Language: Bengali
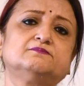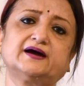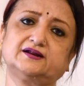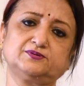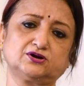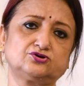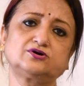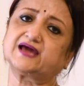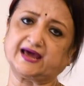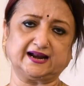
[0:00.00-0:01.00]
বাইরে বেরোনো
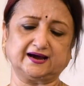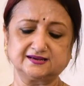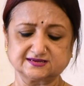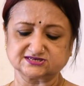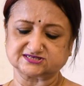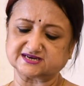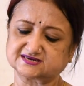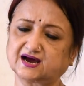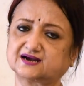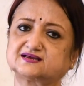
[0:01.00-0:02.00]
খেলা
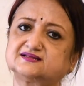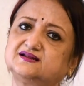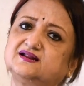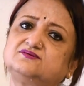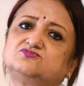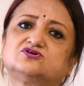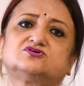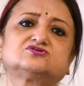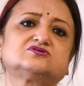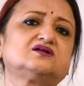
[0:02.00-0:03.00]
সেইটা আটকে দিলেই মনে
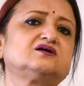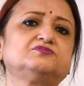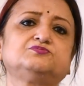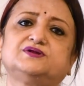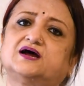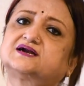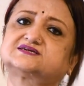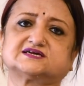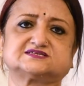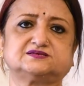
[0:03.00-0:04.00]
হতো যেন আমি বিরাট
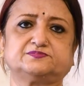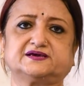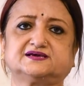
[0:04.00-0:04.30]
শাস্তি পেয়ে